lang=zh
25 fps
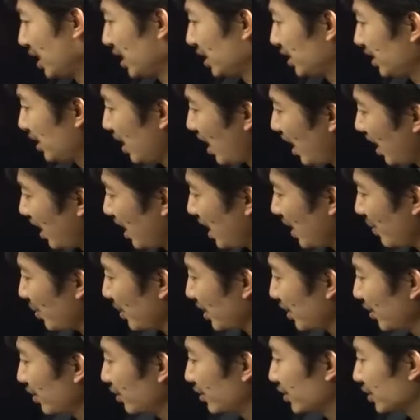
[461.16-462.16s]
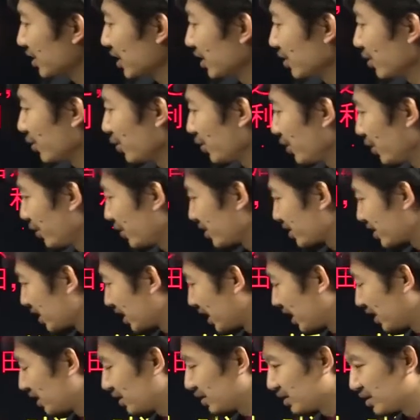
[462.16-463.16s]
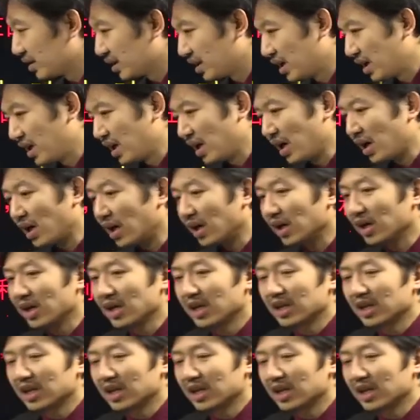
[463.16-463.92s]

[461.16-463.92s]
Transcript: 第二类朋友就更有意思了，啊。